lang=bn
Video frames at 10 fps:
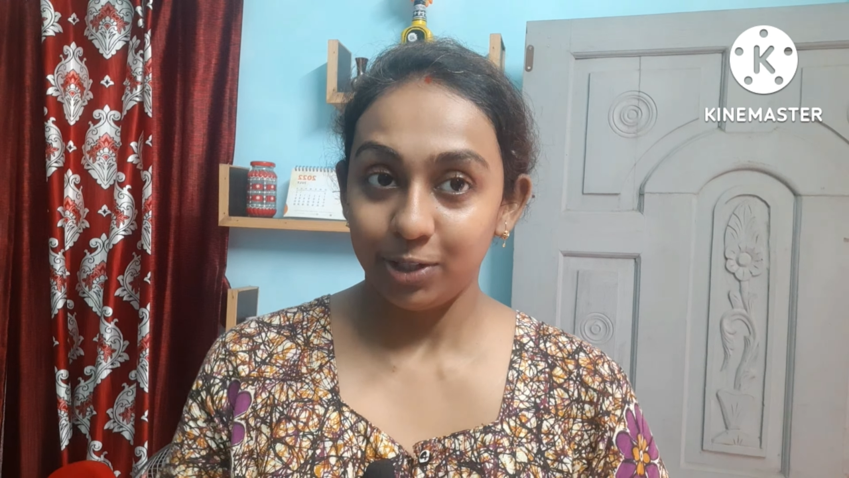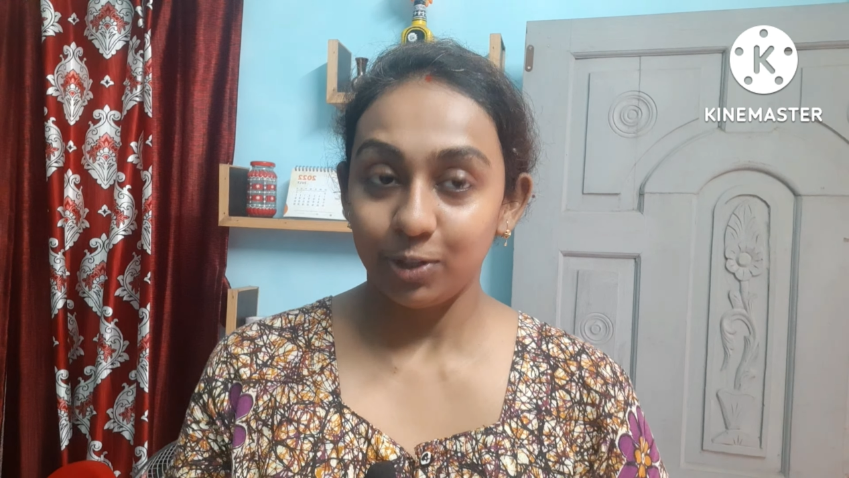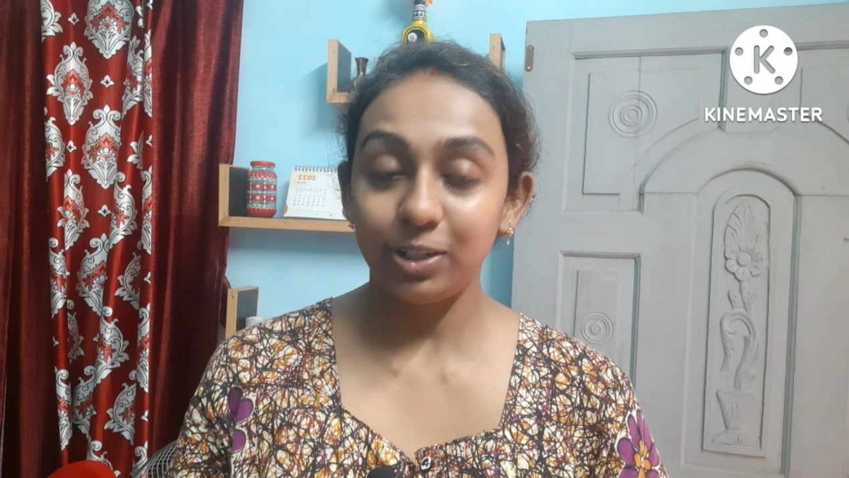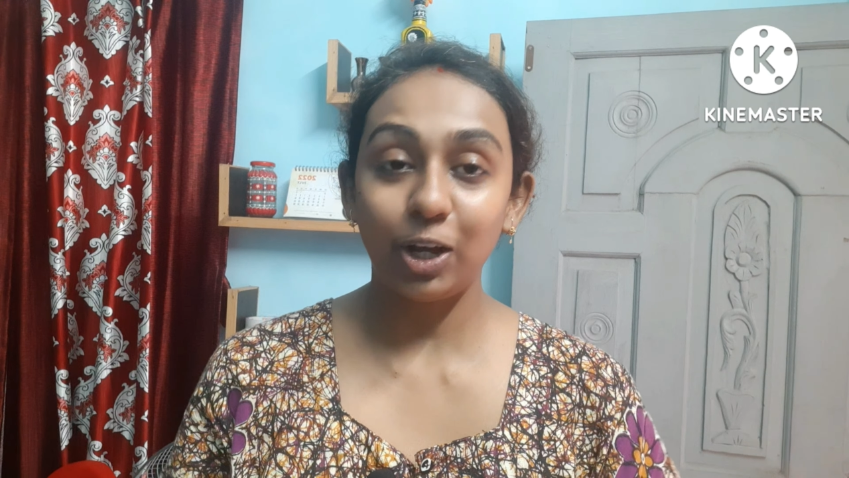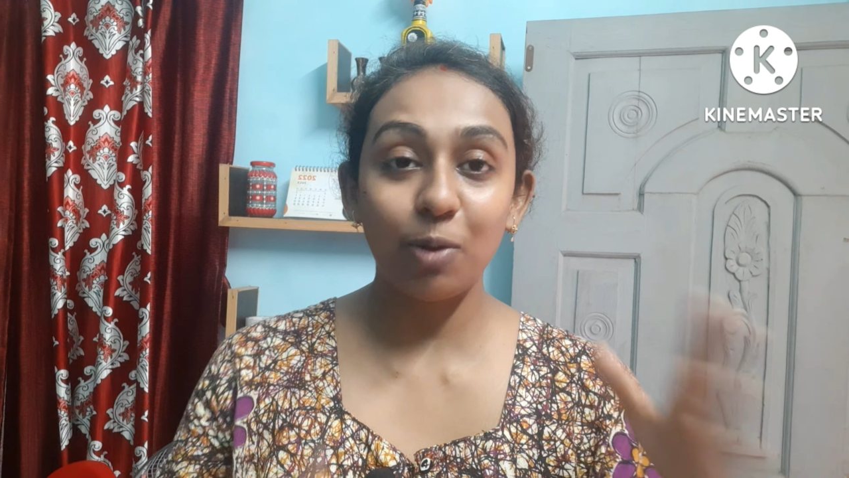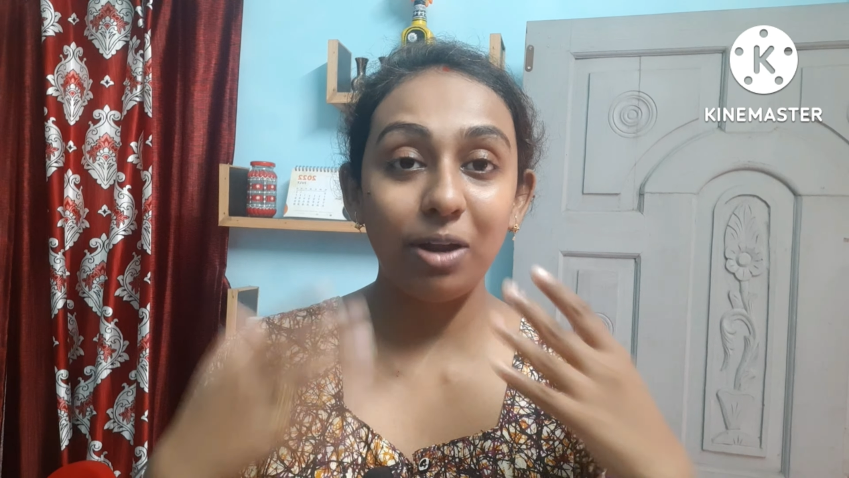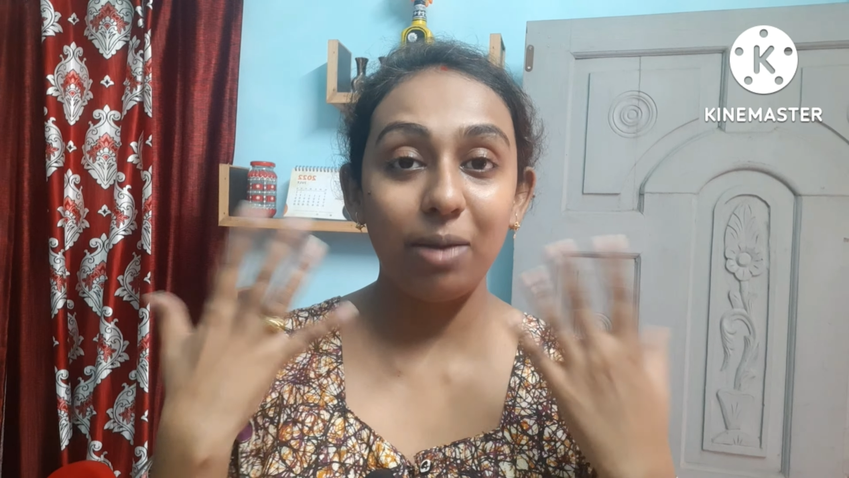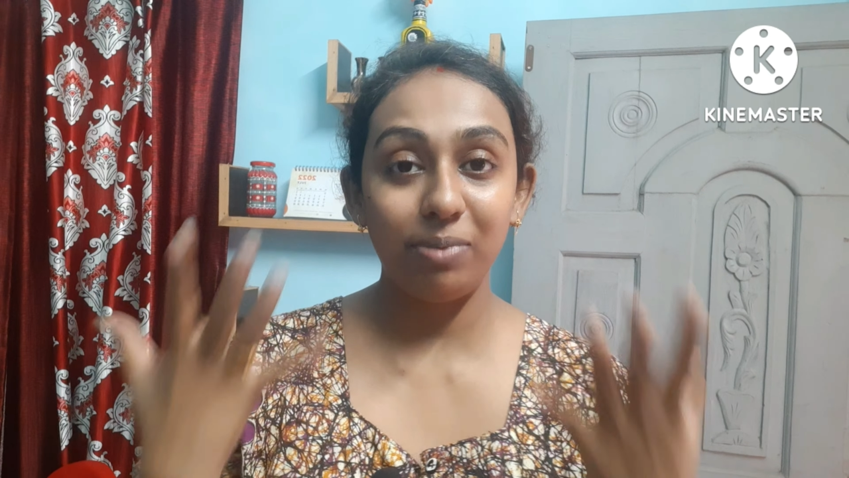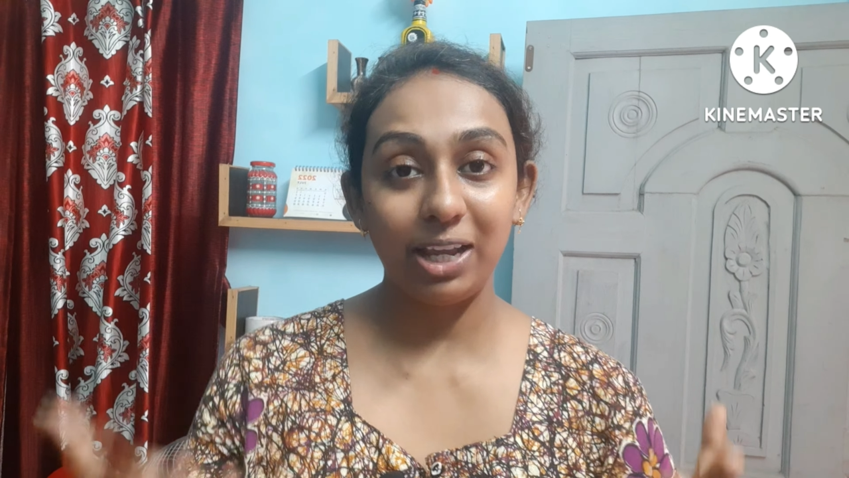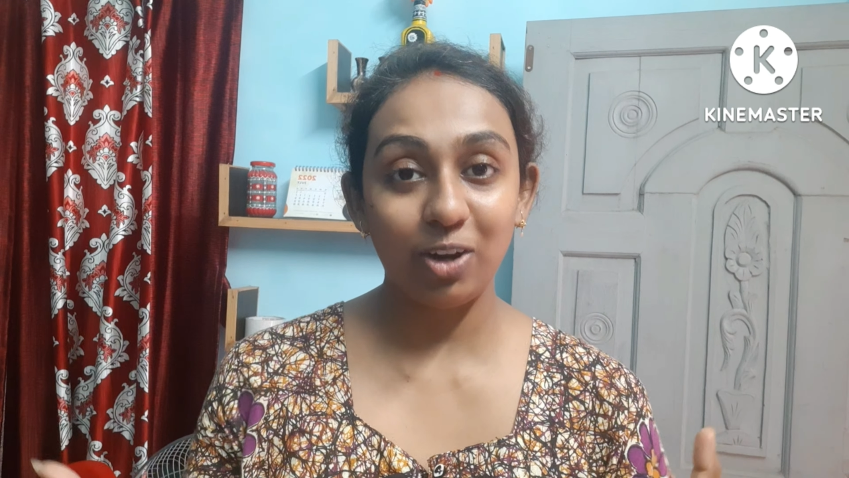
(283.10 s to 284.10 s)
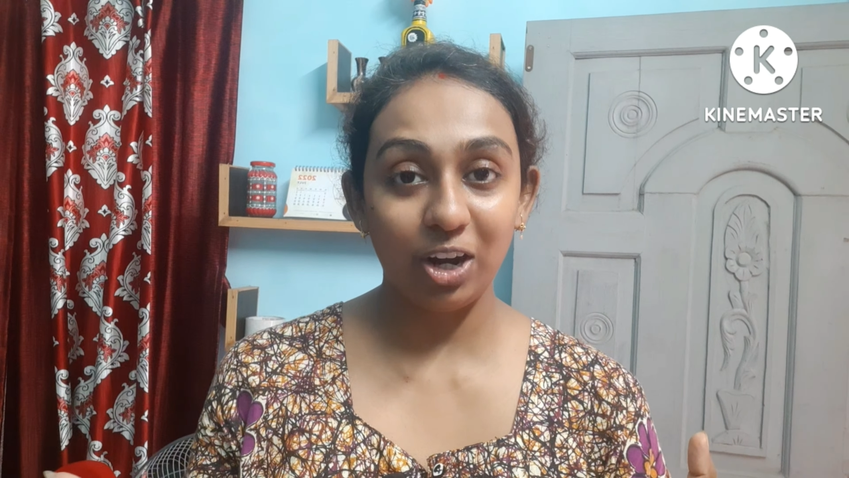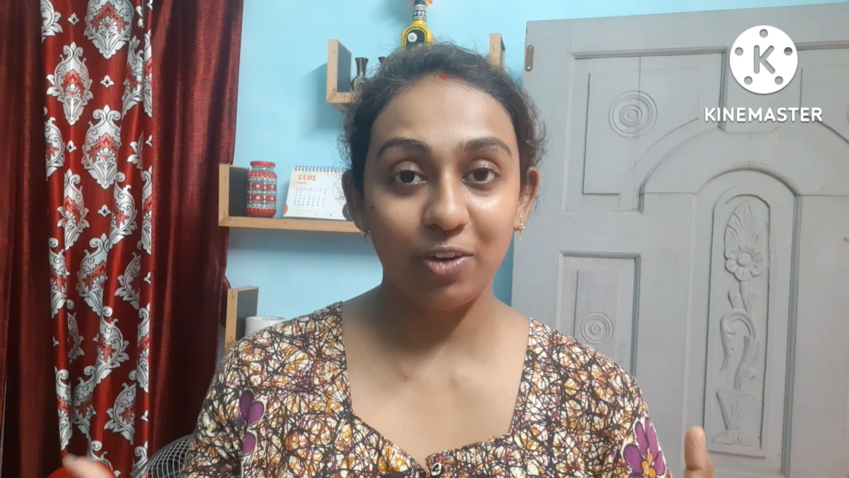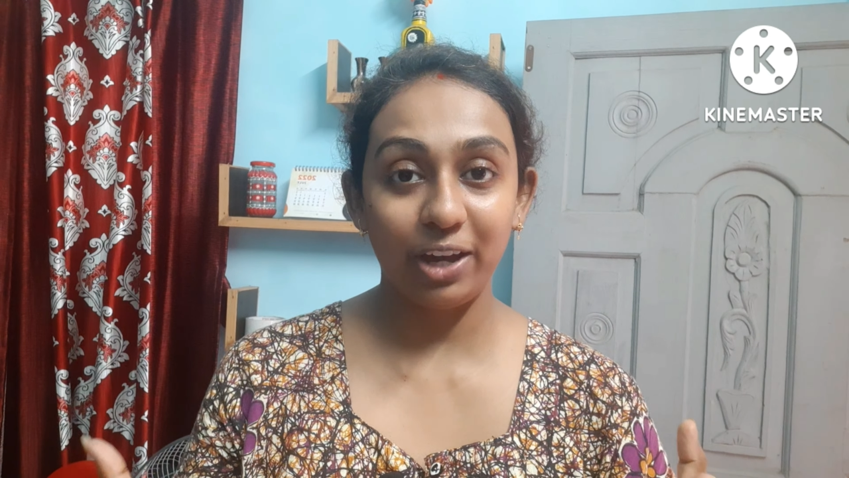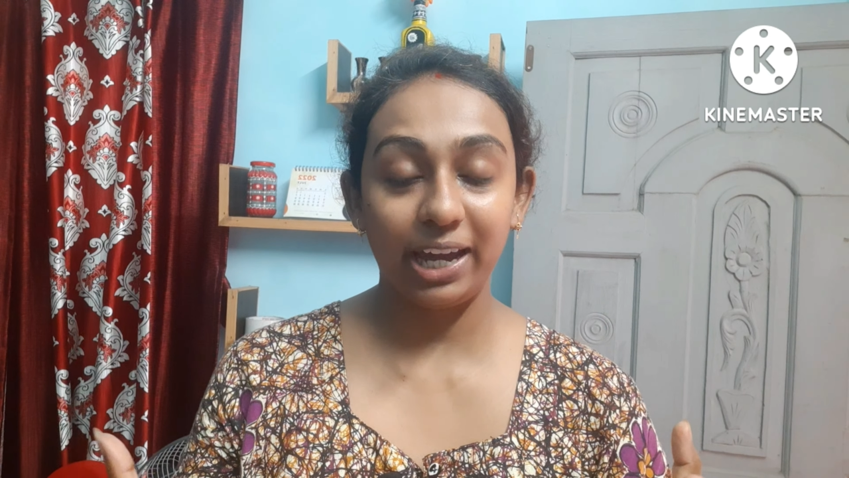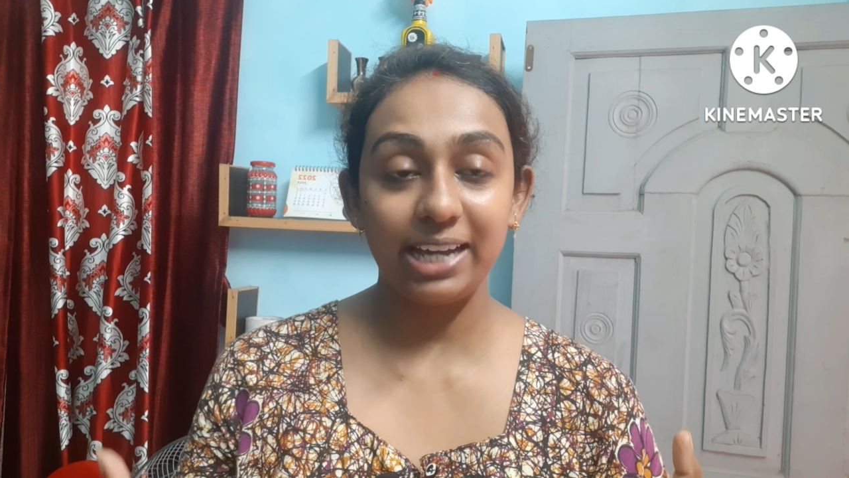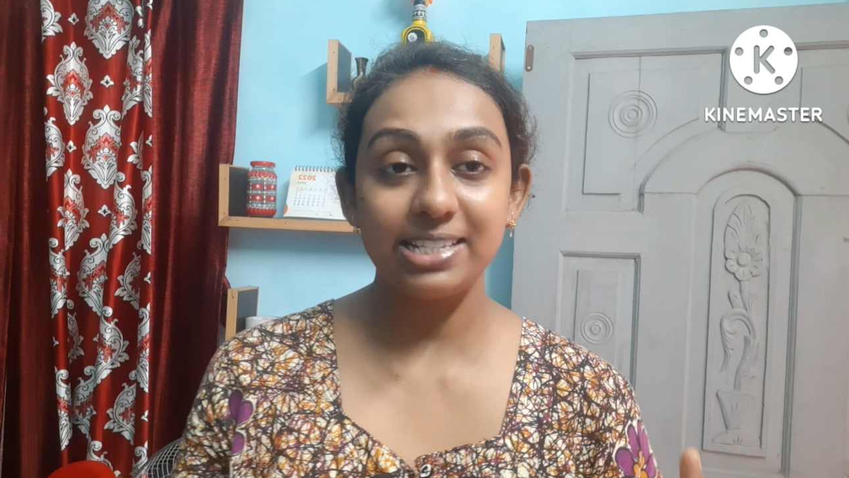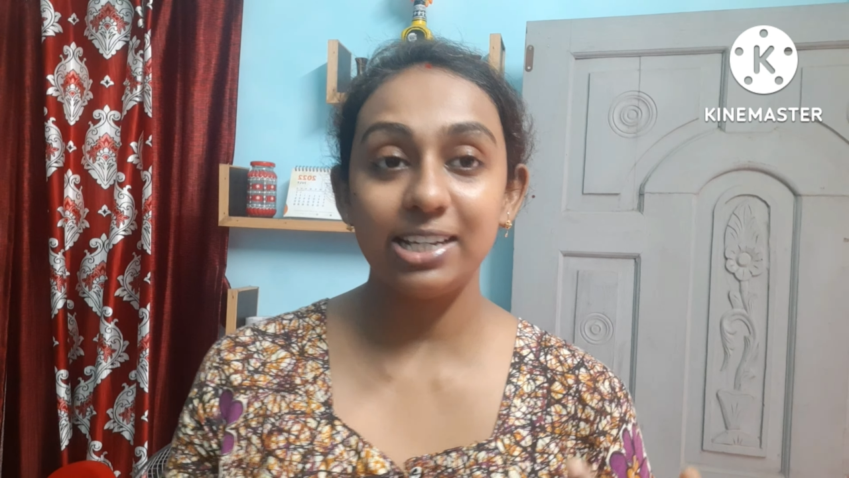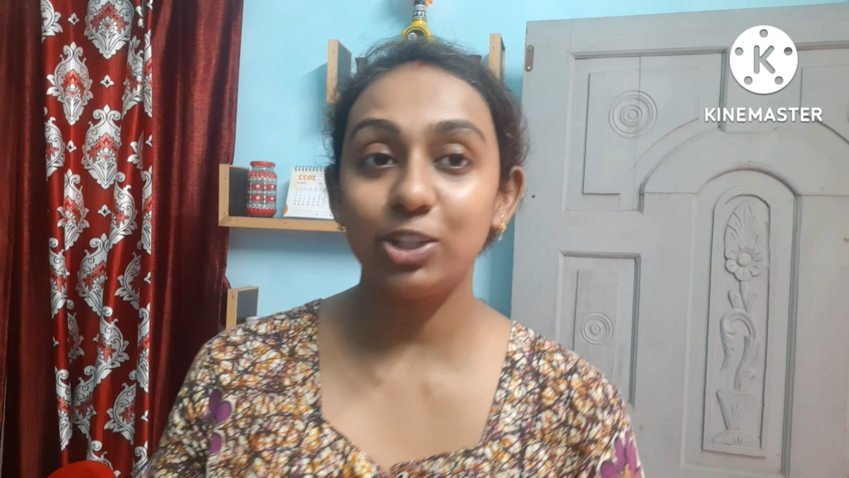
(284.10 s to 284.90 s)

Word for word: তো দেখো আমার অ্যাপ্লাই করা হয়ে গেছে